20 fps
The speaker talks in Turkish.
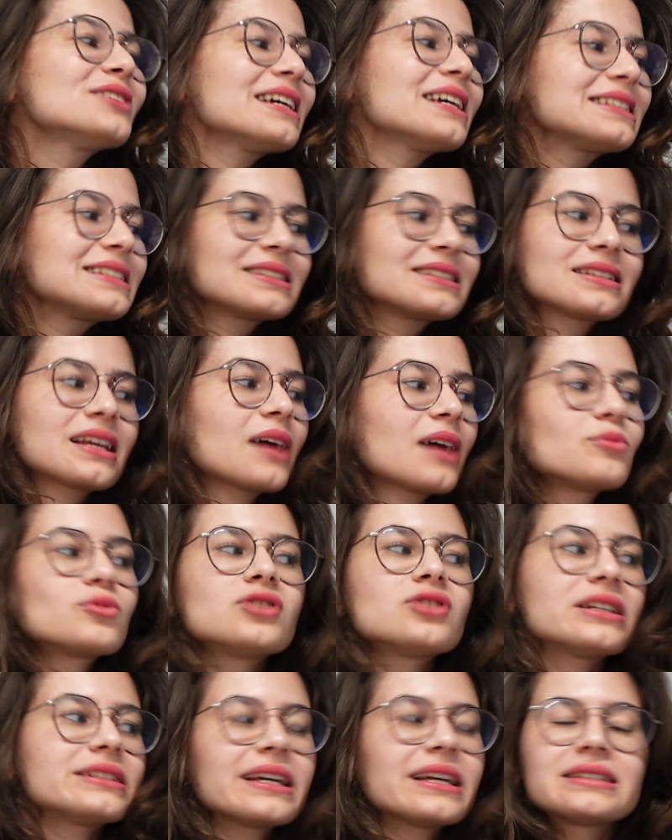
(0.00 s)
Diyet, yani bu
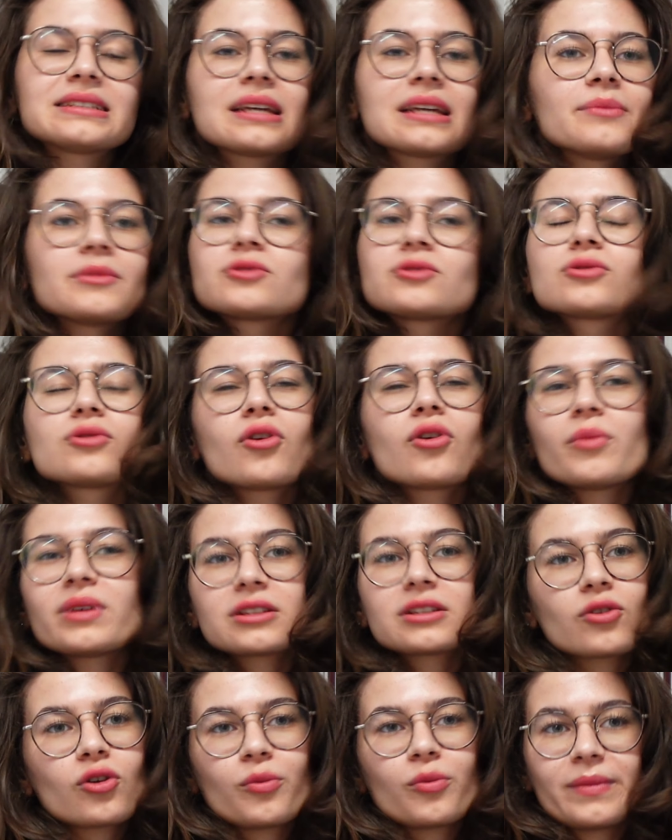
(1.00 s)
diyet et kemik suyu
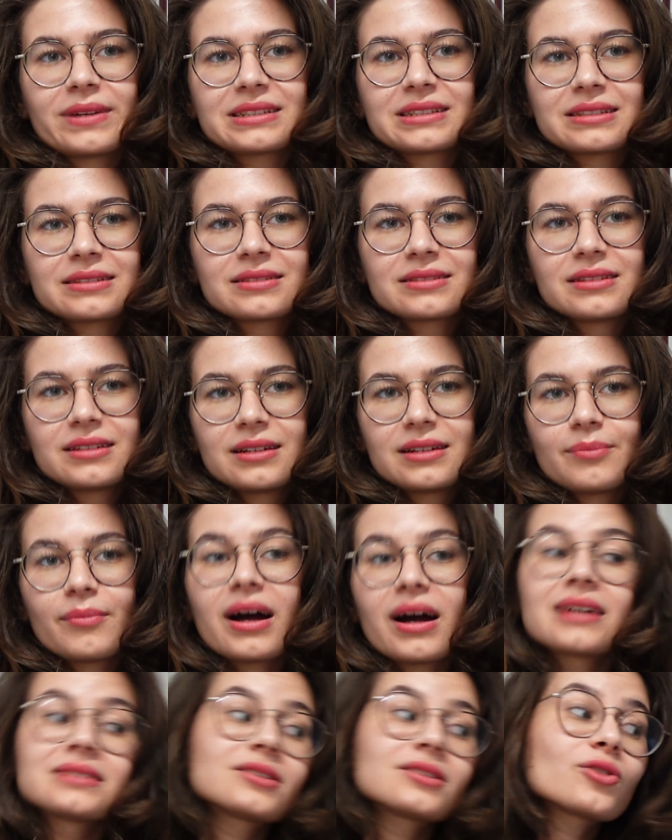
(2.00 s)
olmadan olmaz.
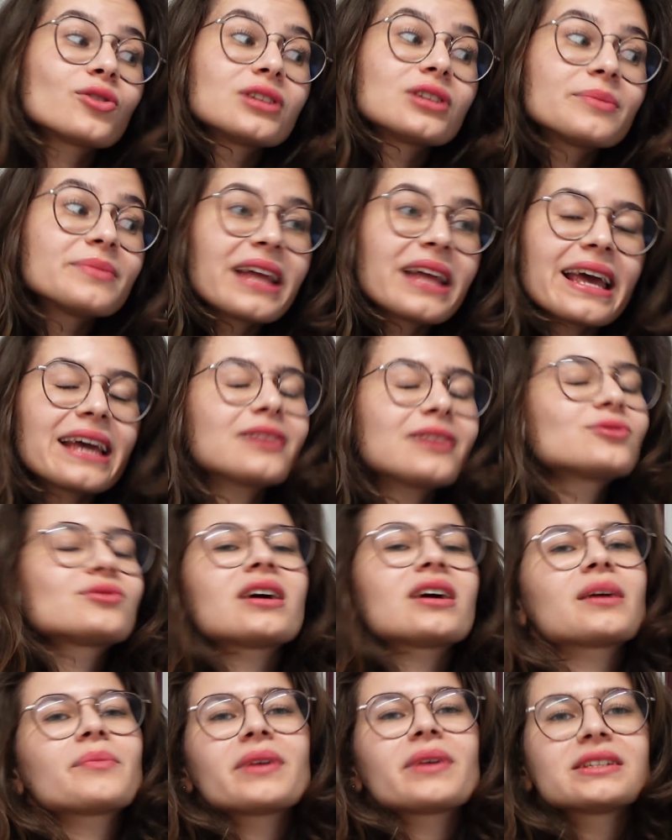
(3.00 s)
Bağırsak onamını en
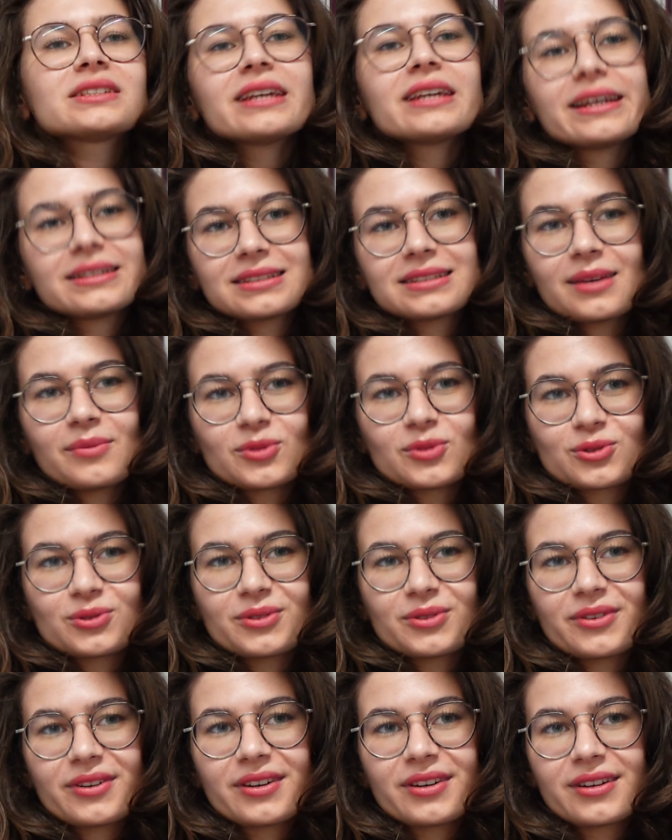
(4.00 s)
güzel yapan şey etkin
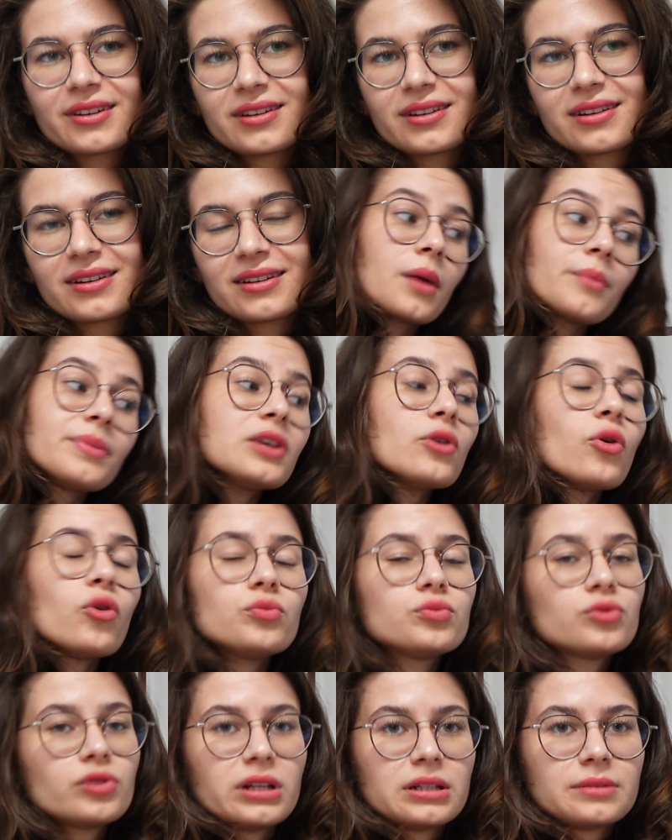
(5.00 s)
suyu. Bir
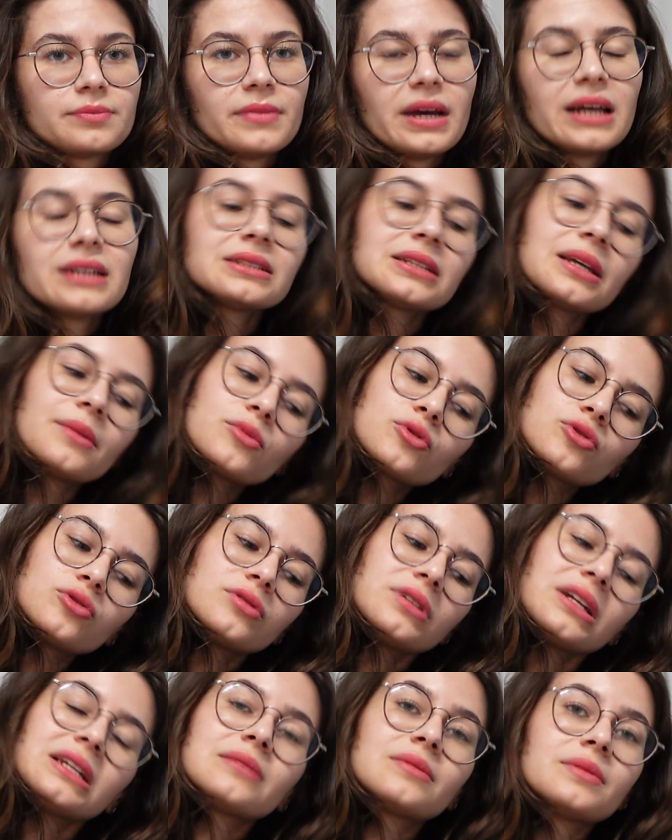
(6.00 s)
yol bulalım. Etkin
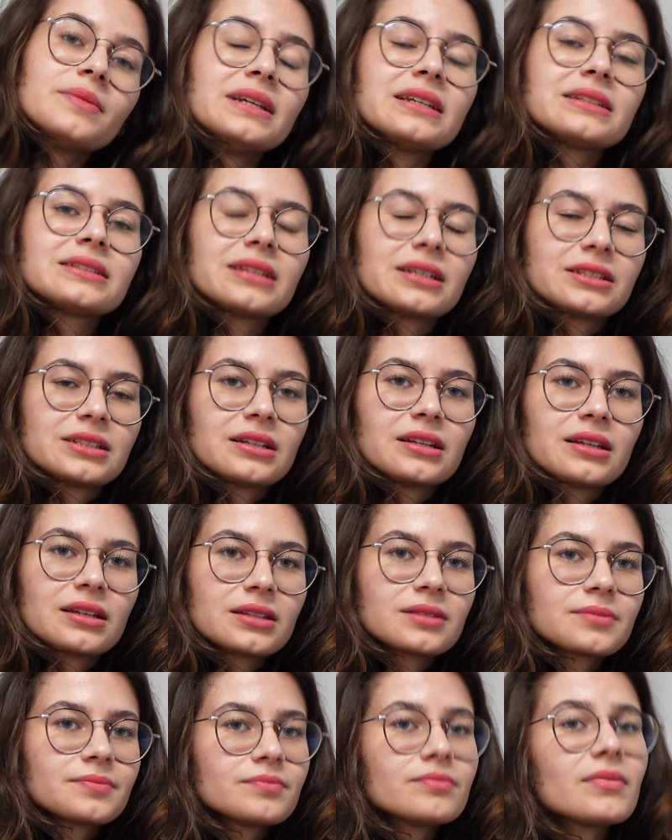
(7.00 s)
suyu da bir ilk
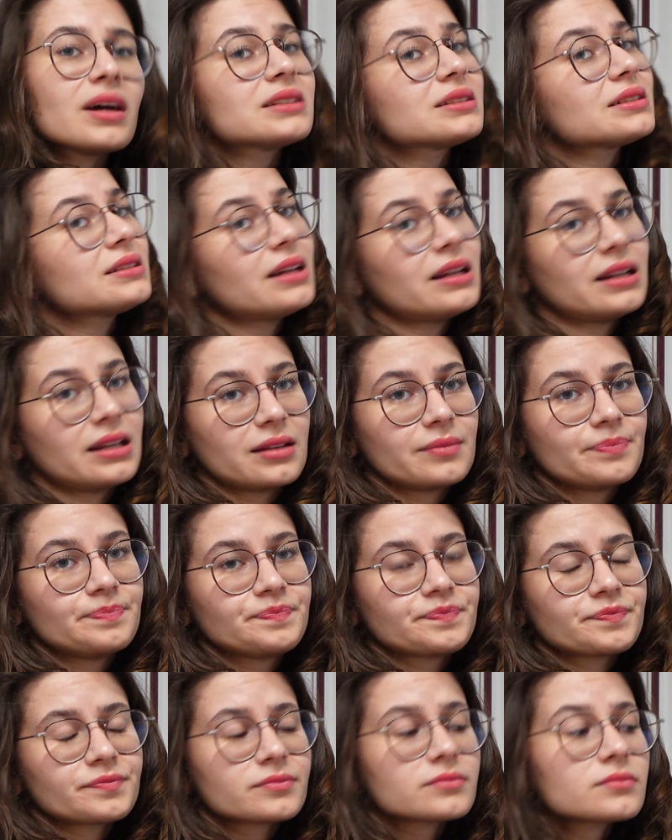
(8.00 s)
seçenek. Tamam, Bence
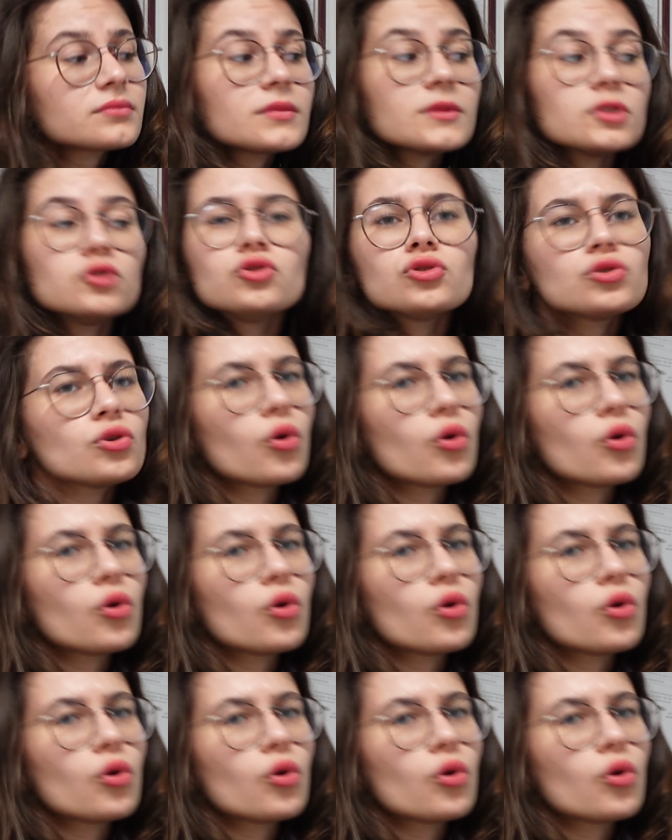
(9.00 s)
deneyim. Çünkü